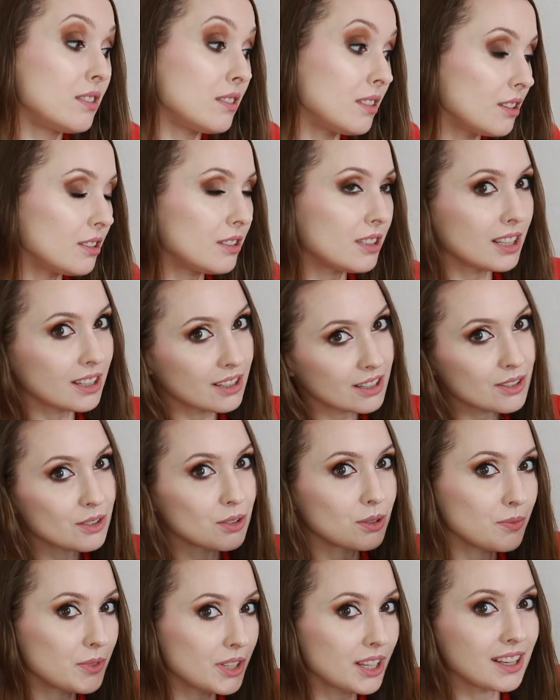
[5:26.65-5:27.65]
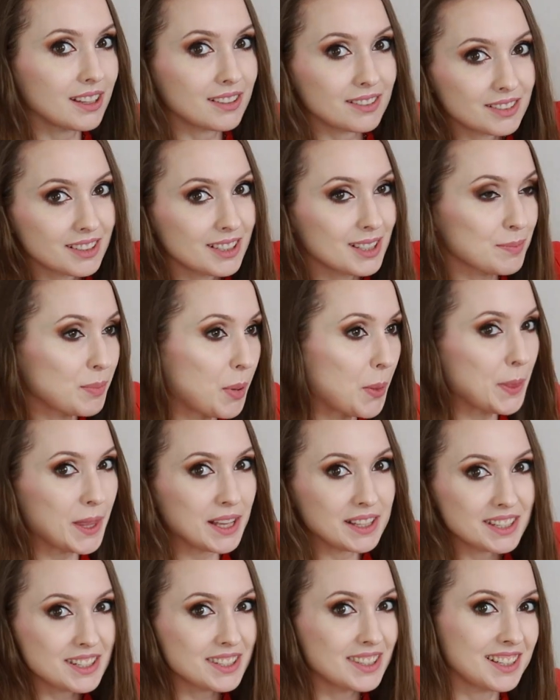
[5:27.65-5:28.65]
No i takie są te
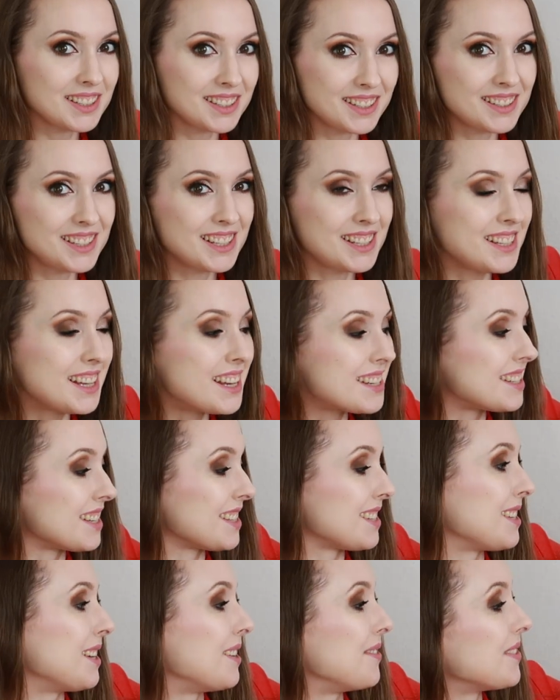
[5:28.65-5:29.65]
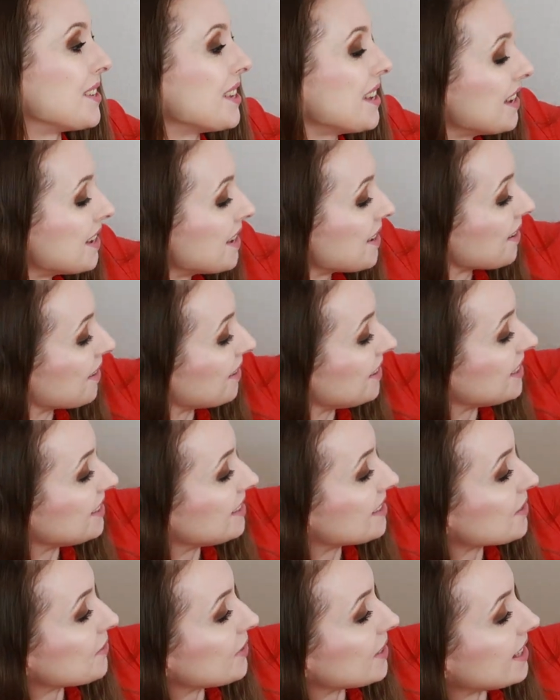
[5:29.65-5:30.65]
spontaniczne decyzje czasami.
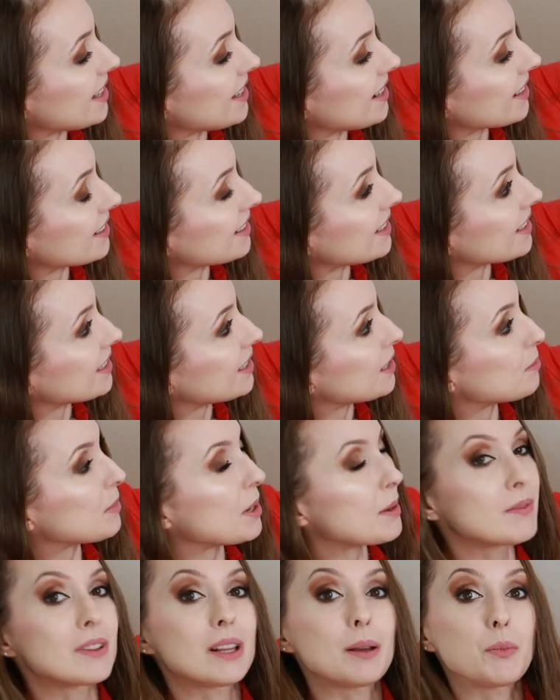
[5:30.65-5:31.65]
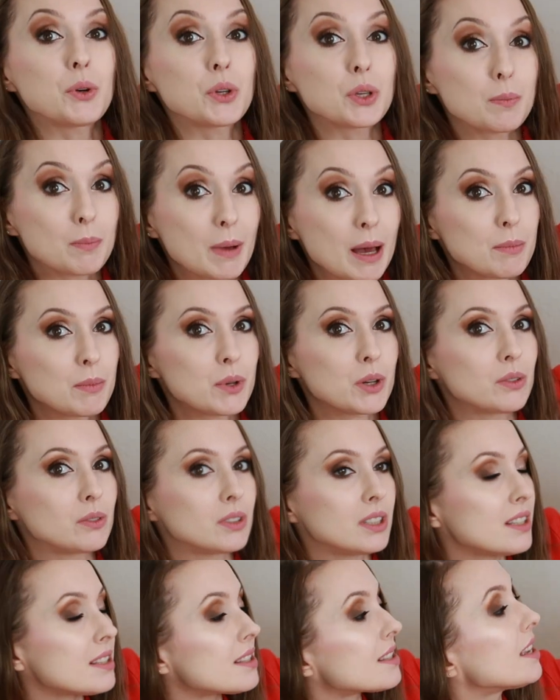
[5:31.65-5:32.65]
Kolejny sweterek taki mam, dla mojej mamy
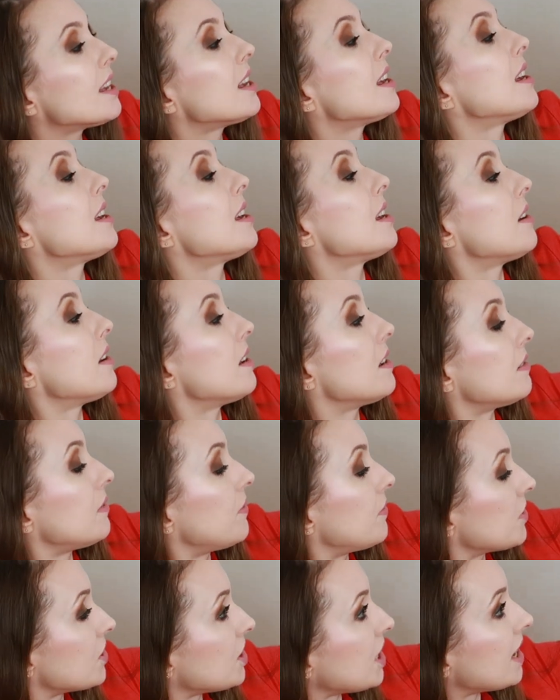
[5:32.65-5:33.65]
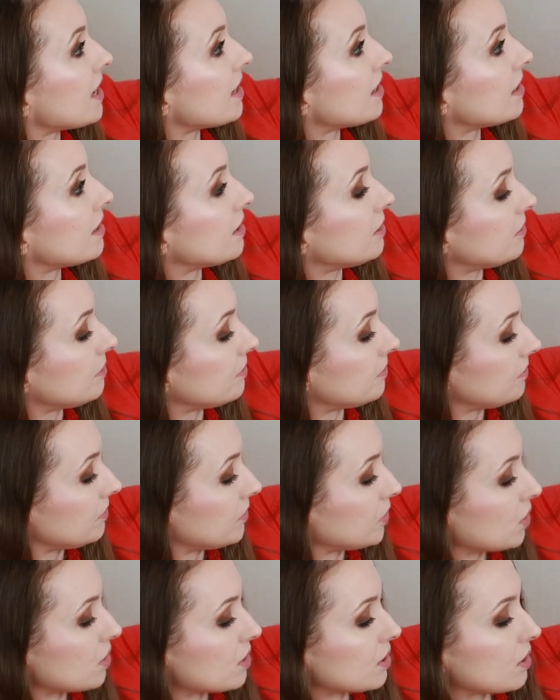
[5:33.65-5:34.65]
on jest, e, w szary,
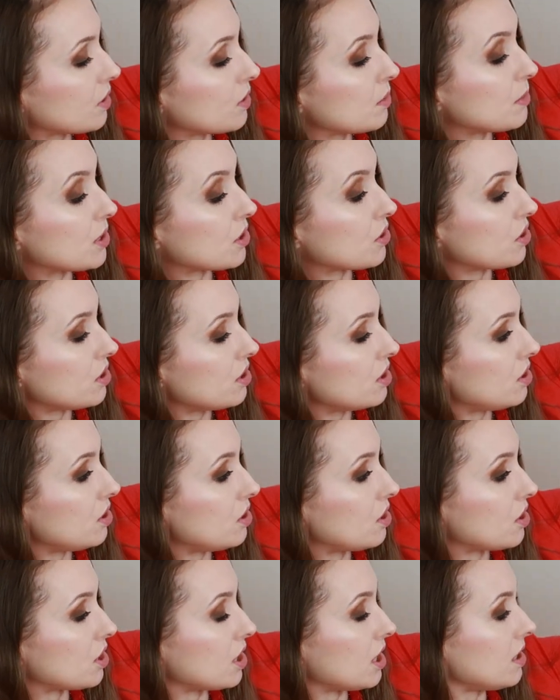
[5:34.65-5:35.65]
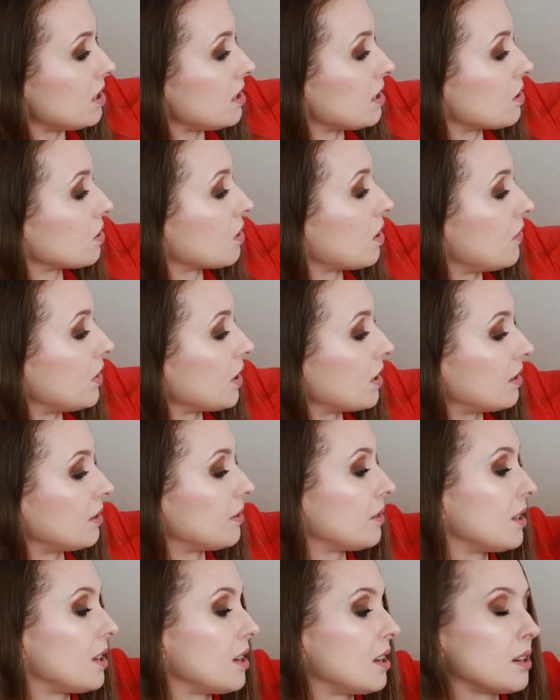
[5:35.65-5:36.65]
to jest rozmiar 36, aczkolwiek
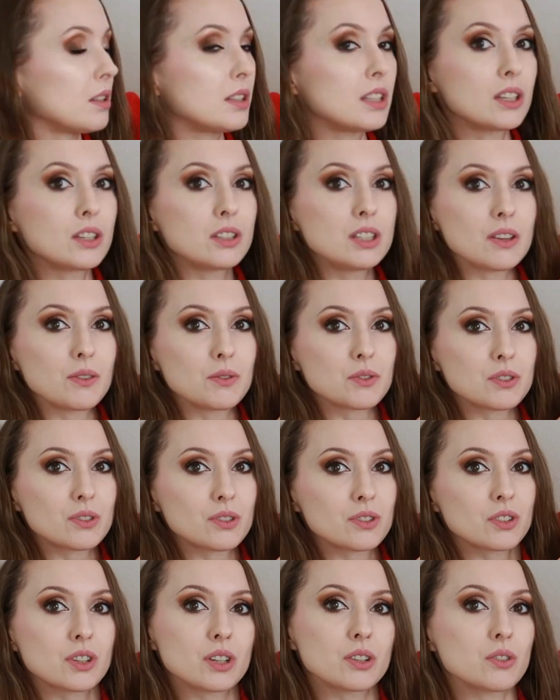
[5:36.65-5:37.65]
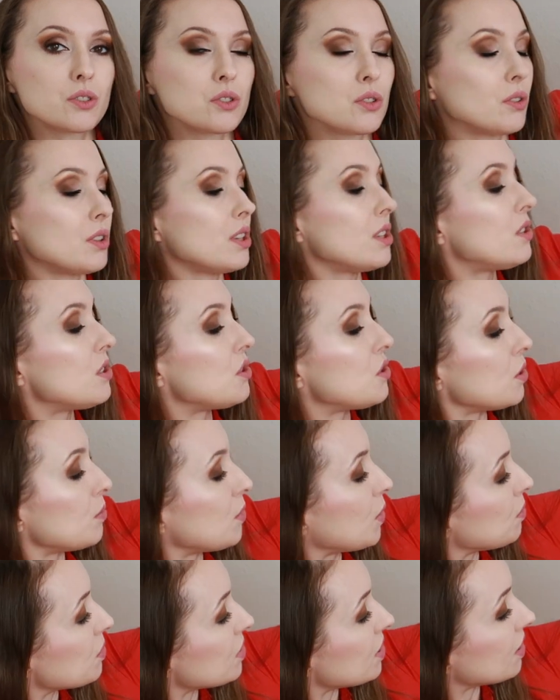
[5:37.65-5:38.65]
taki, nie wiem, czy troszeczkę rozciągnięty, czy
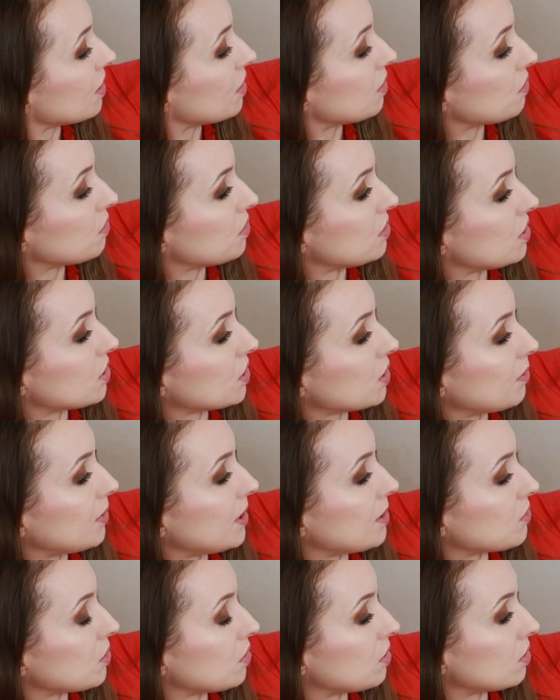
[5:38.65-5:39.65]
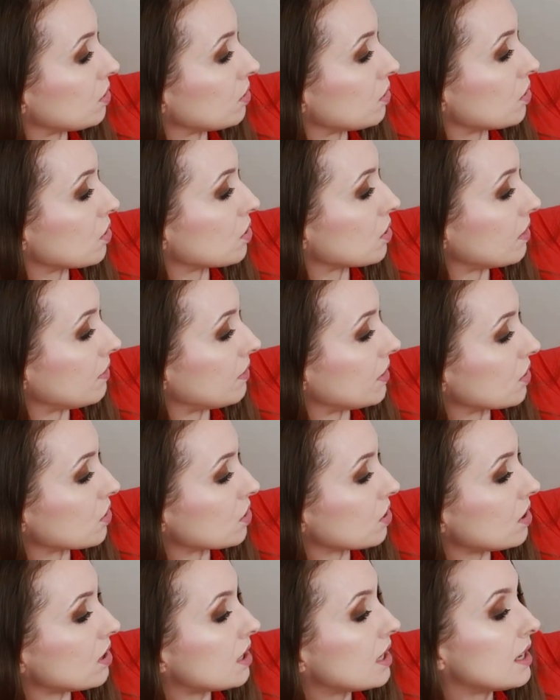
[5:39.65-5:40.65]
miał być taki luźniejszy, wydaje mi się też troszeczkę
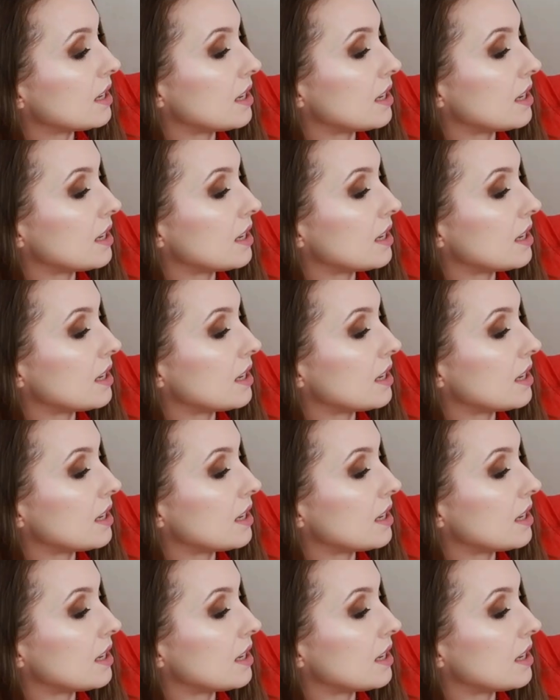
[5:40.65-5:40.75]
większy.